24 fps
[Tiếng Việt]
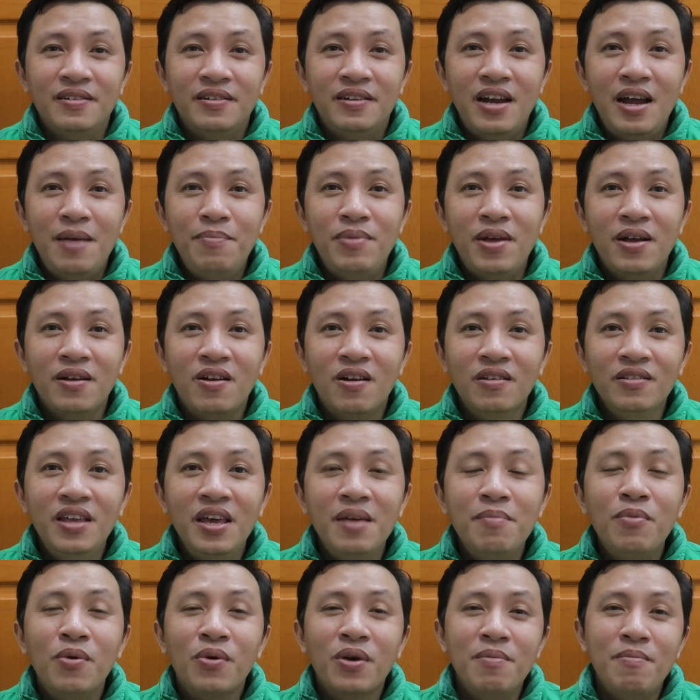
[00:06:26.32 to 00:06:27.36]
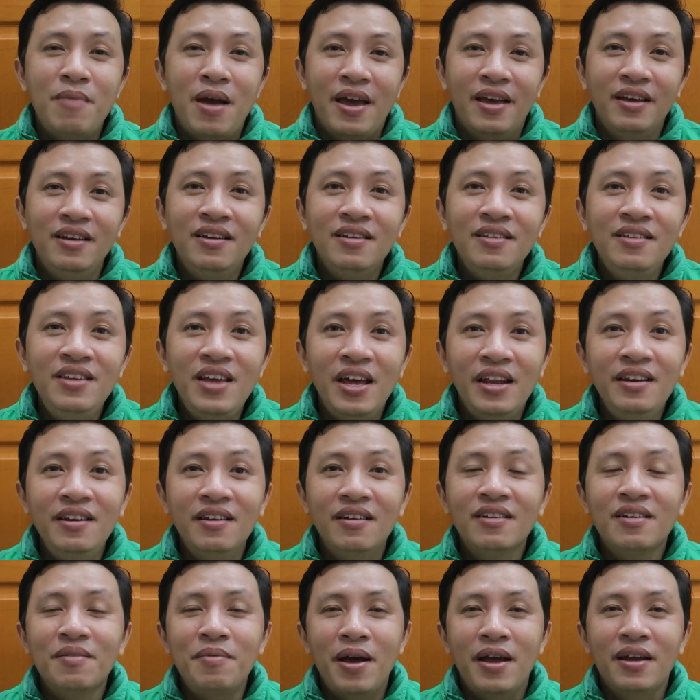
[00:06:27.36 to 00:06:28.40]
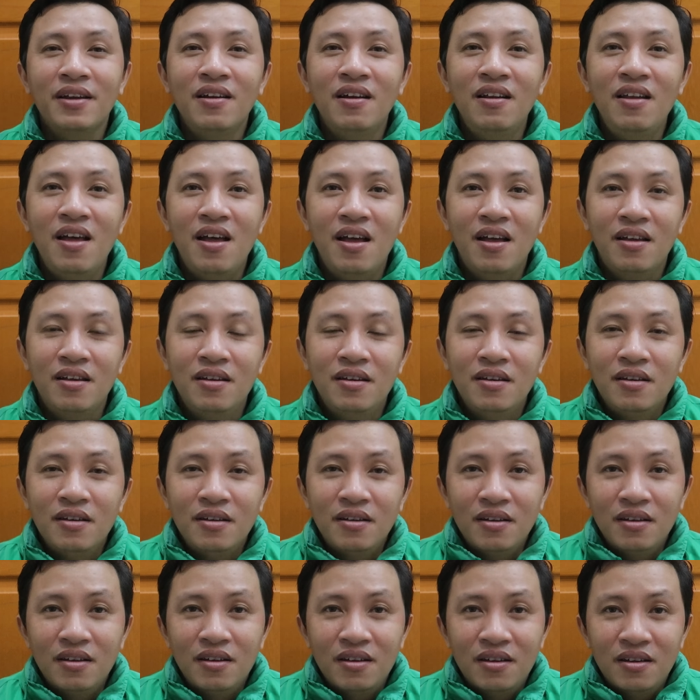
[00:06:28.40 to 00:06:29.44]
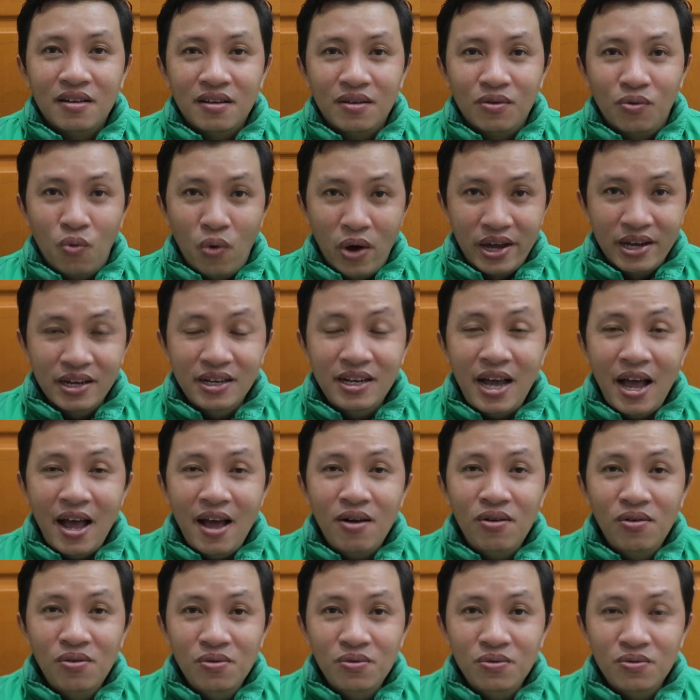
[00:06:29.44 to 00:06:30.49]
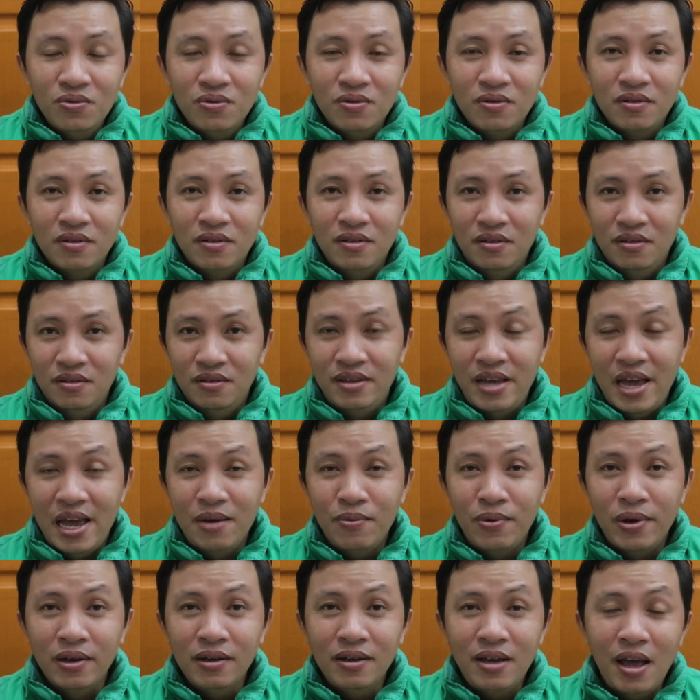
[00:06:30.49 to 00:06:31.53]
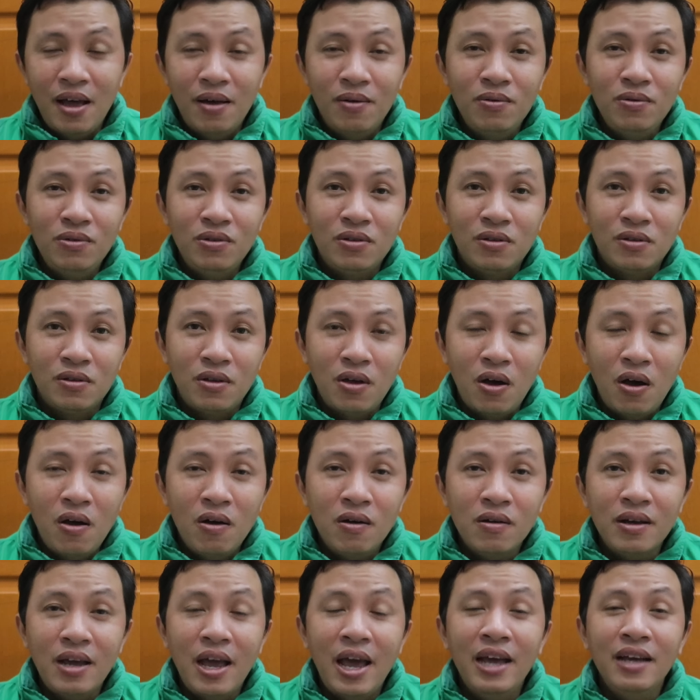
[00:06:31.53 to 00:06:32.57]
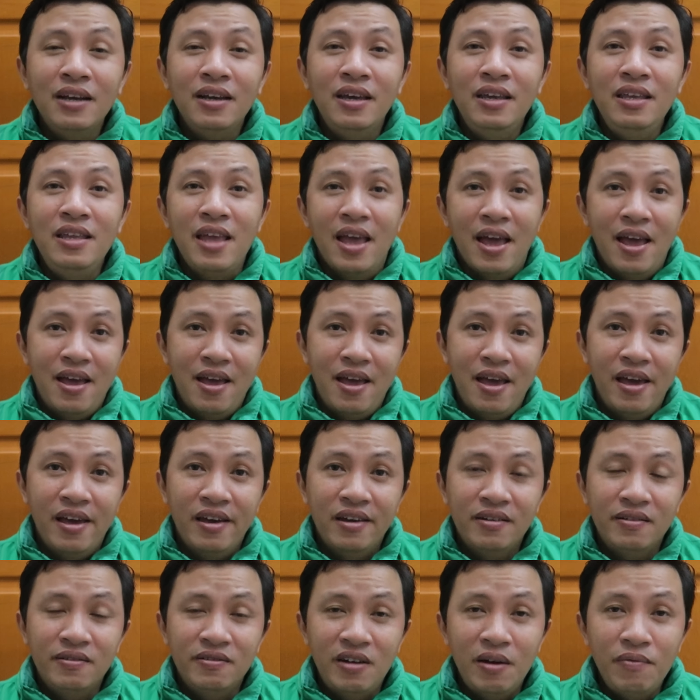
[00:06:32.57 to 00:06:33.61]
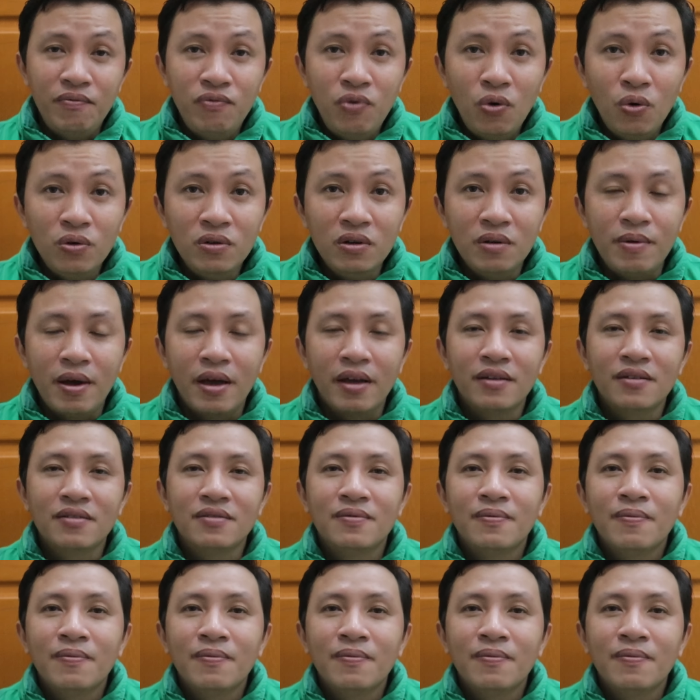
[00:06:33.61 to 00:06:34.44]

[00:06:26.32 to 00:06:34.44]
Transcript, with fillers: Grab lại có thêm một cái mảng kinh doanh nữa các bạn, đó là quảng cáo, chạy quảng cáo cho các cái nhà hàng GrabFood các bạn.